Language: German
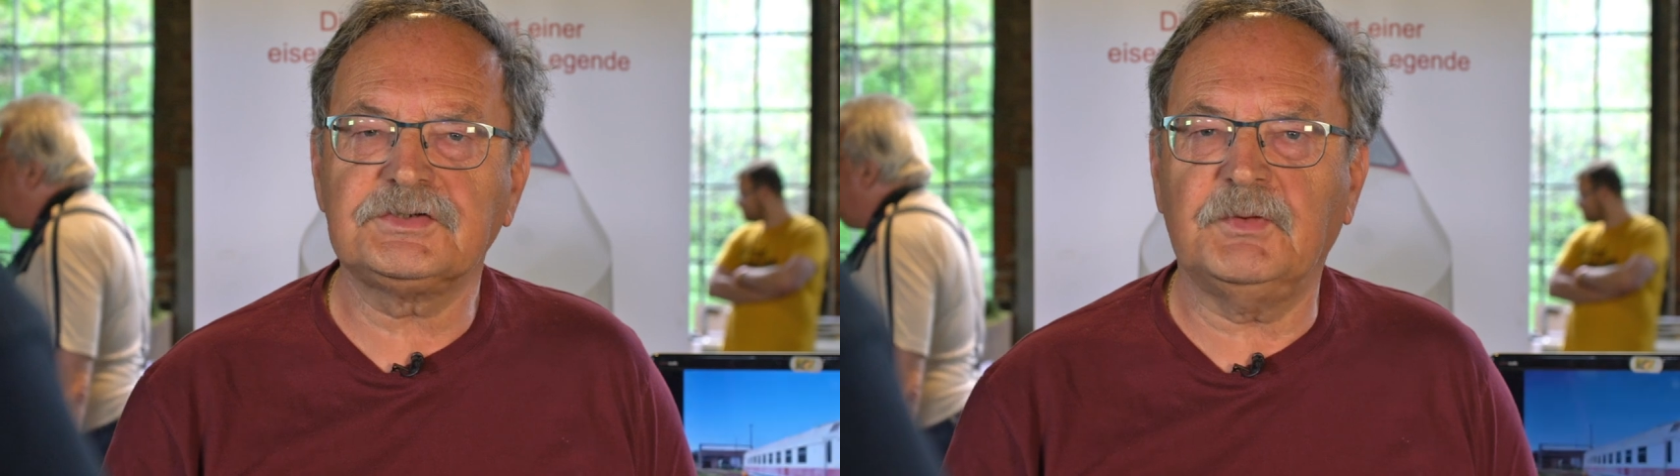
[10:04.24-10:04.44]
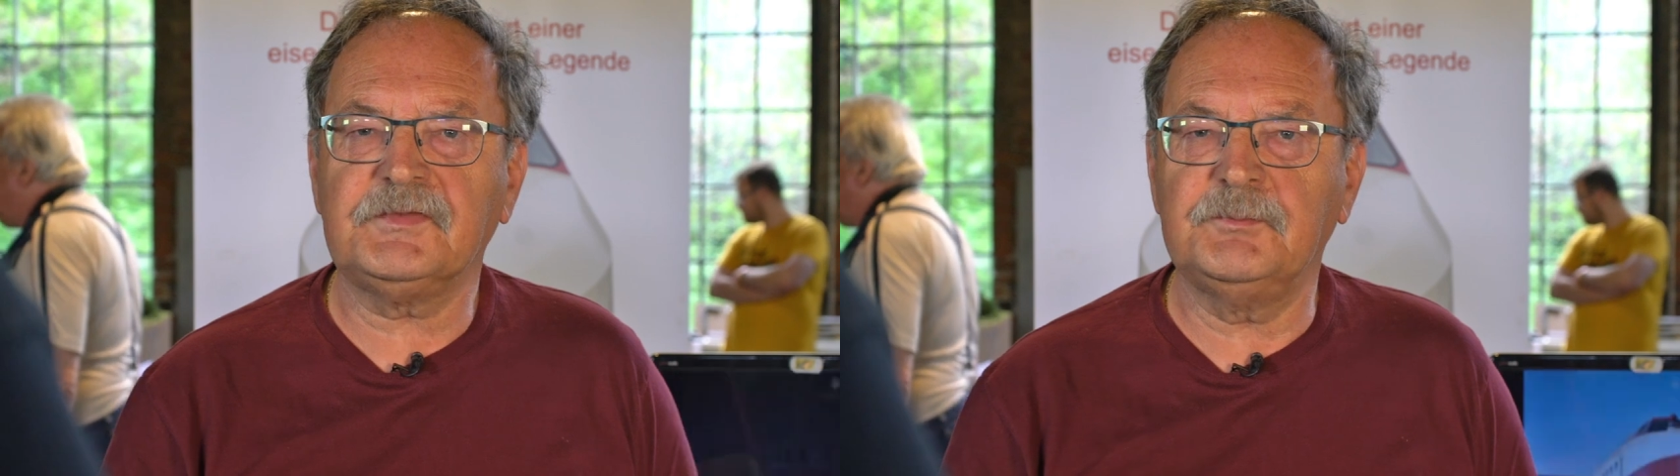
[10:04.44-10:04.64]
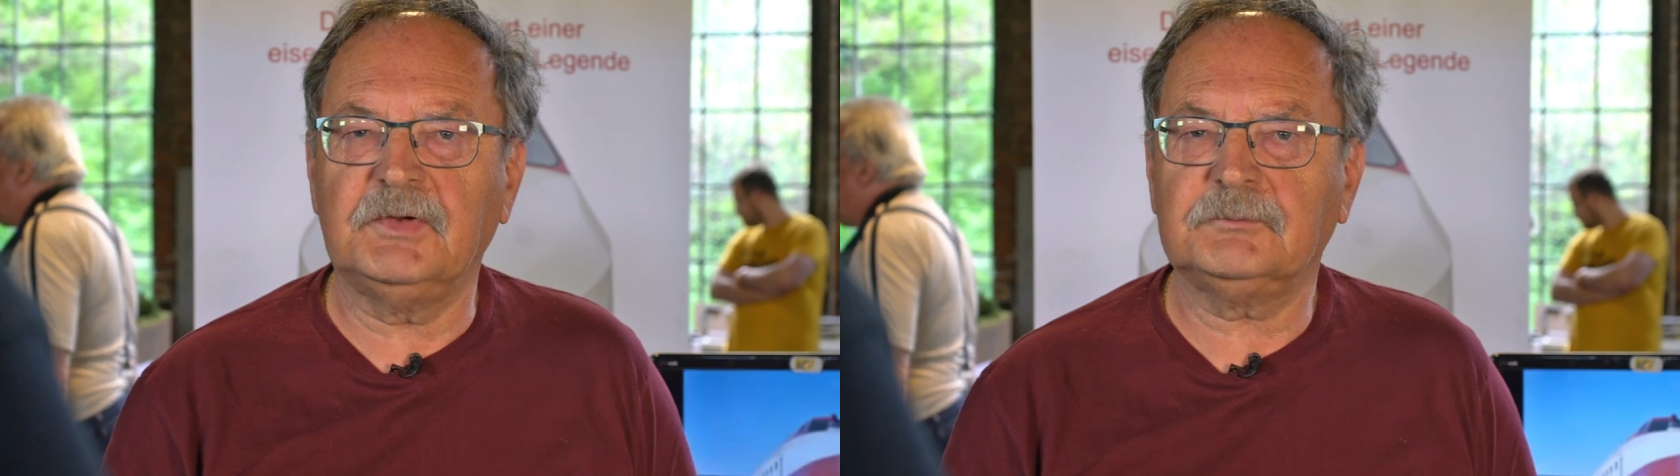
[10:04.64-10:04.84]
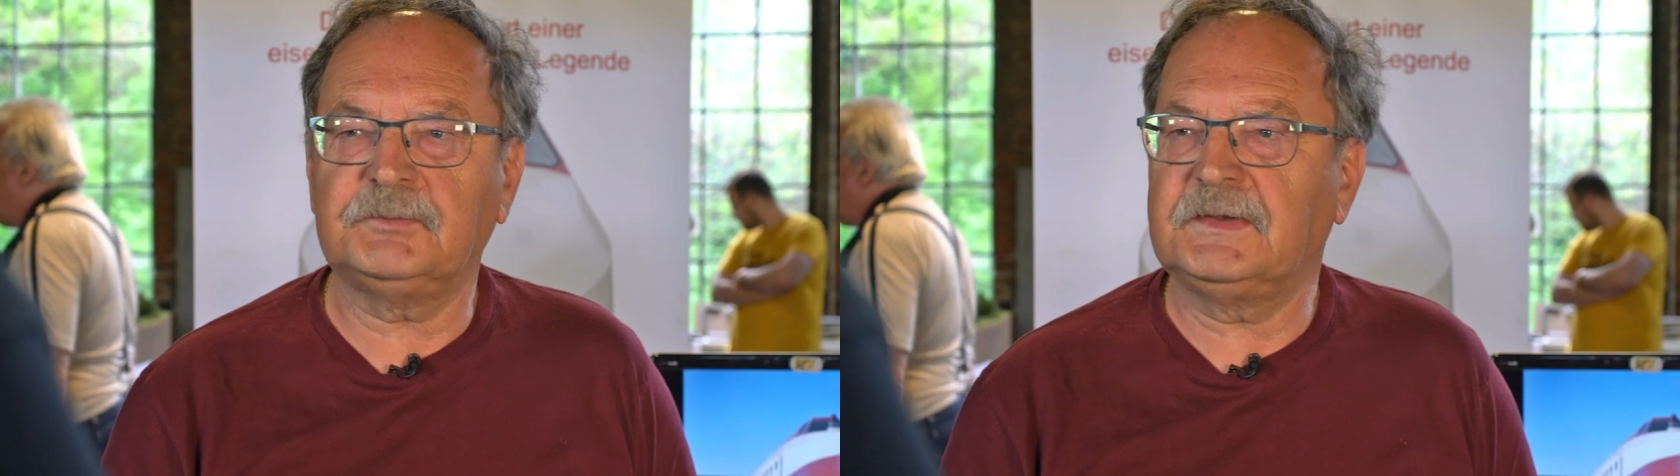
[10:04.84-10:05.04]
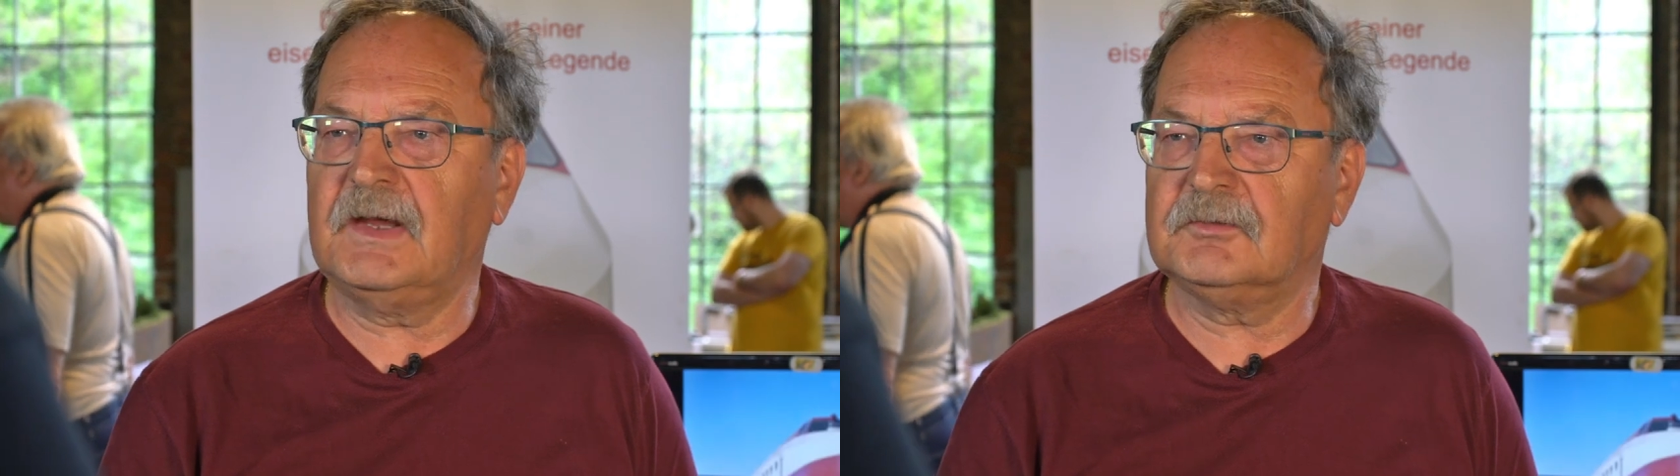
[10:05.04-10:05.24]
in
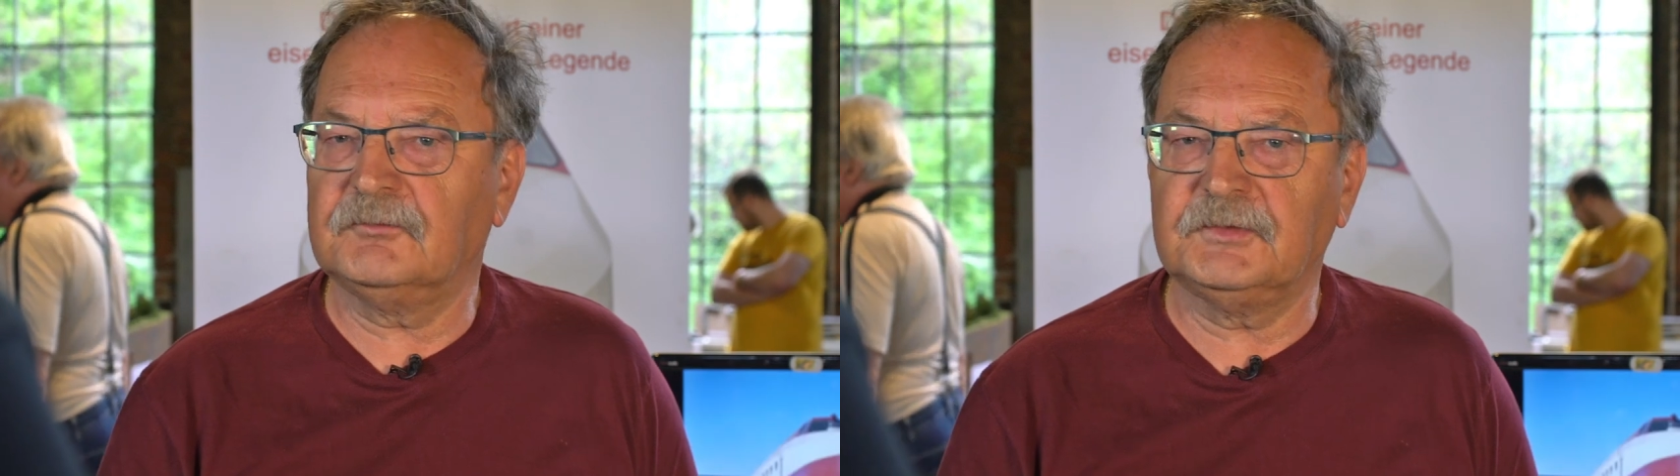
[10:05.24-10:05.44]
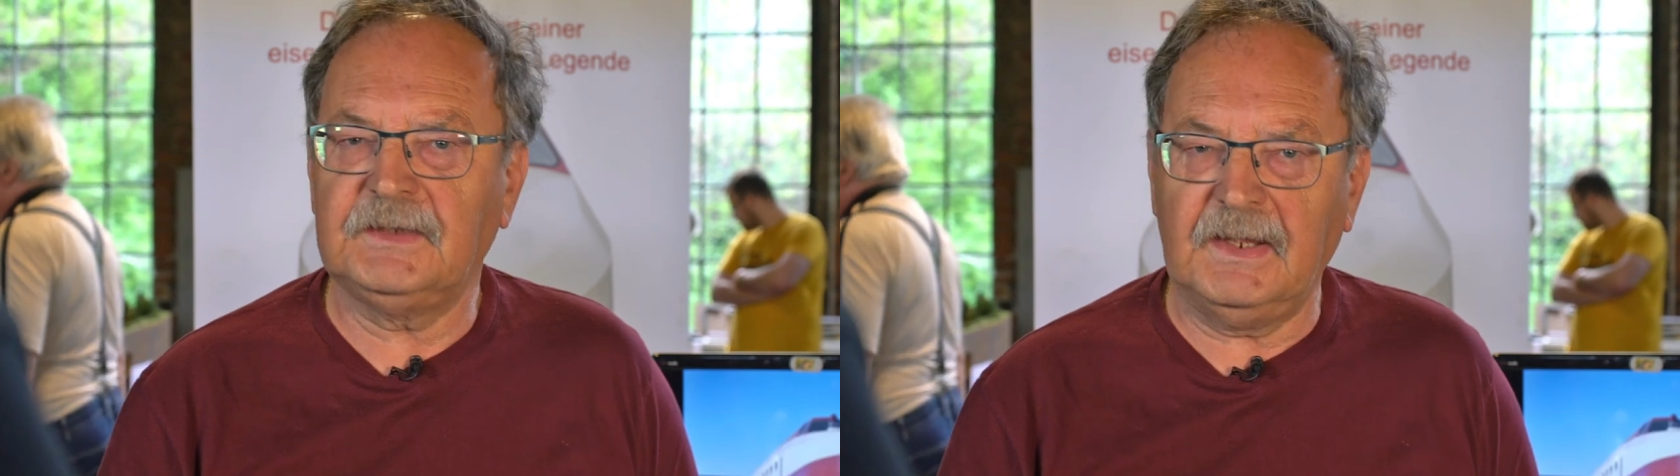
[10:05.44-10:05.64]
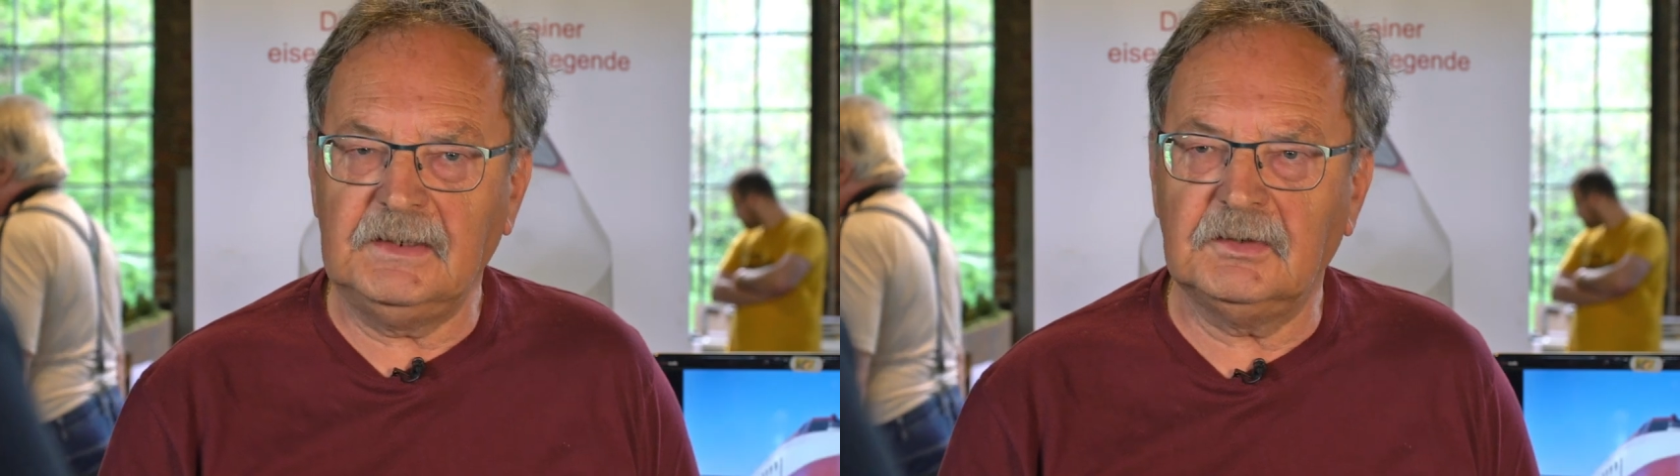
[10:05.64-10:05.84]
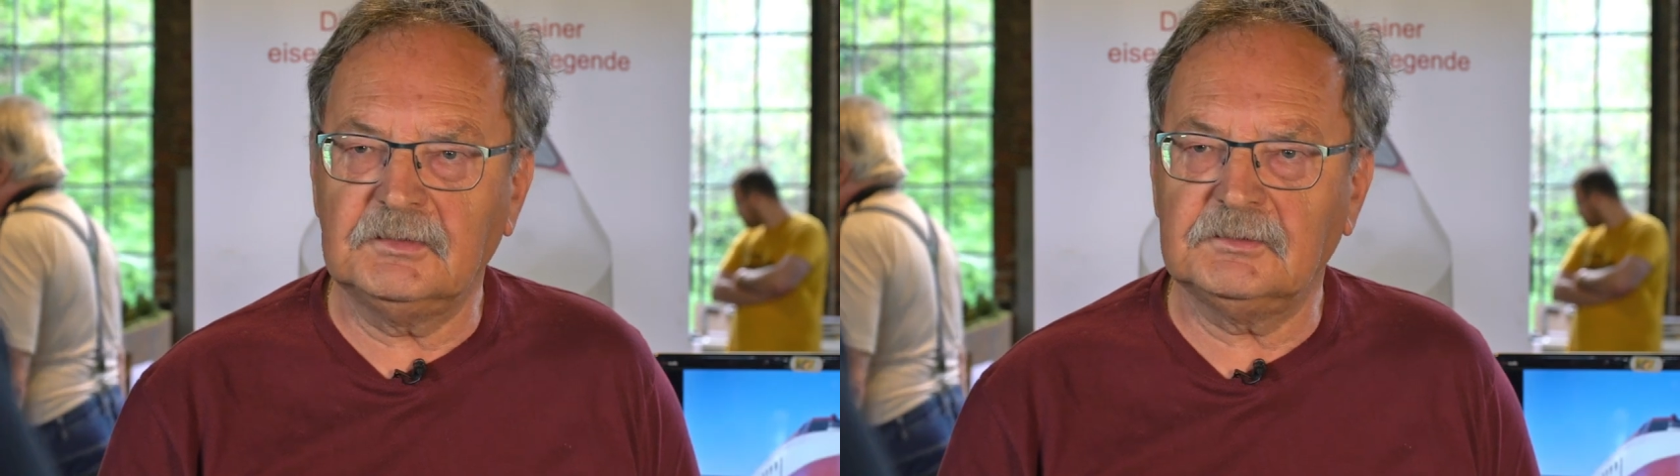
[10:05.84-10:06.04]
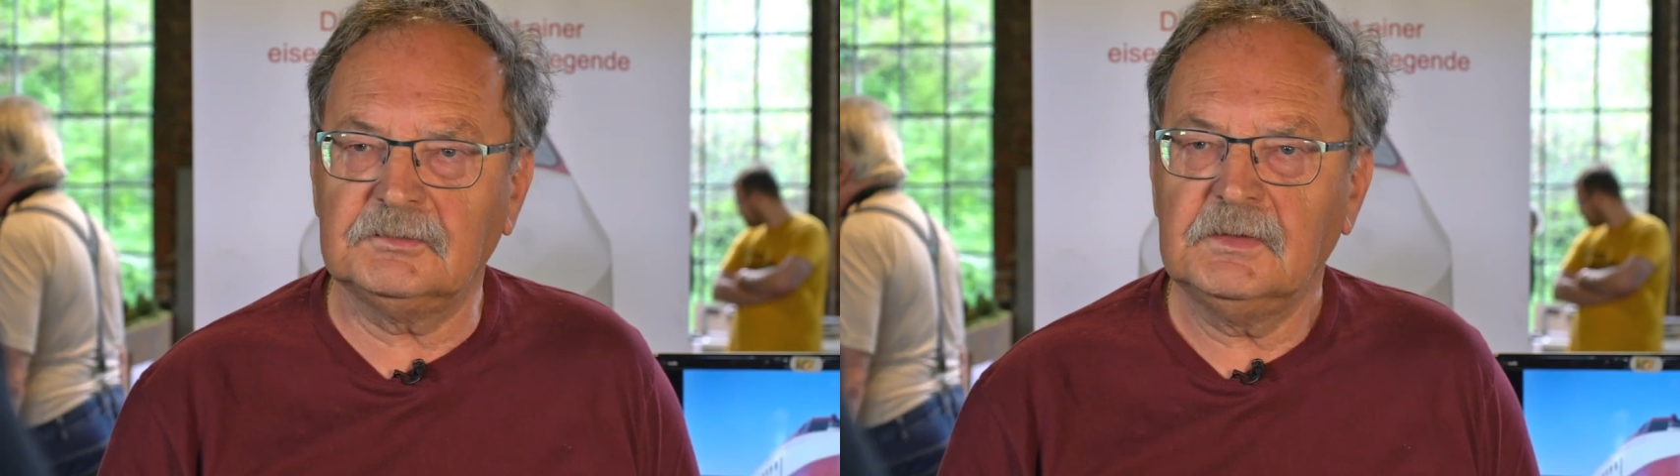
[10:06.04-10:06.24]
Schwarzenberg bedanken für die
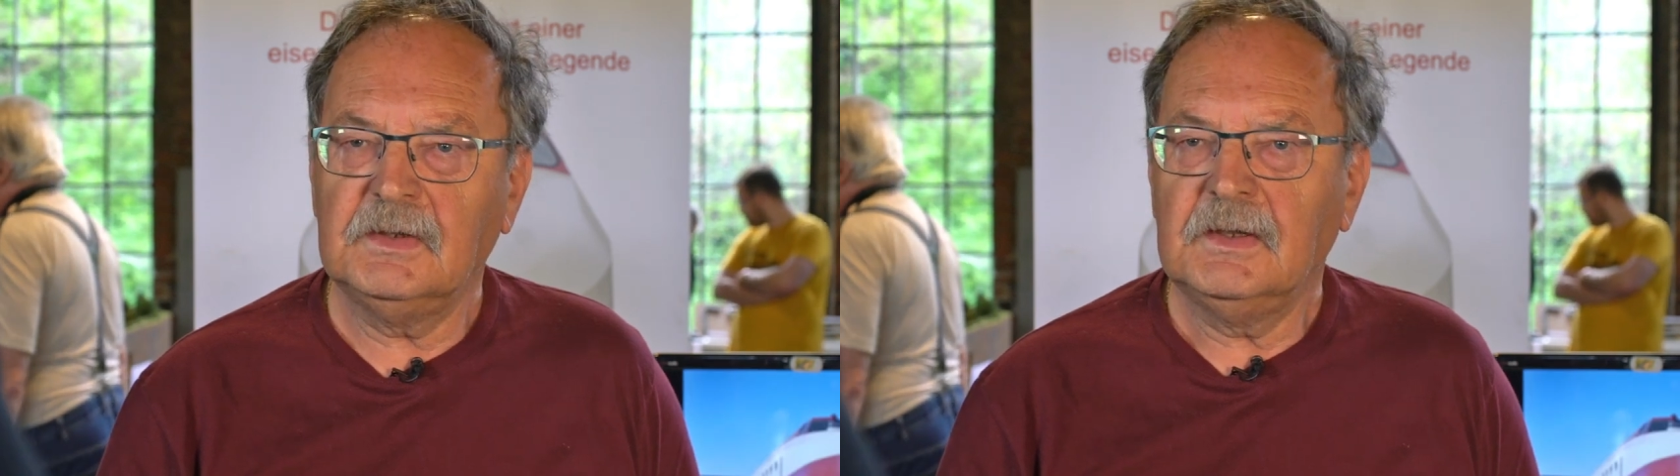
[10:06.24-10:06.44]
Einladung,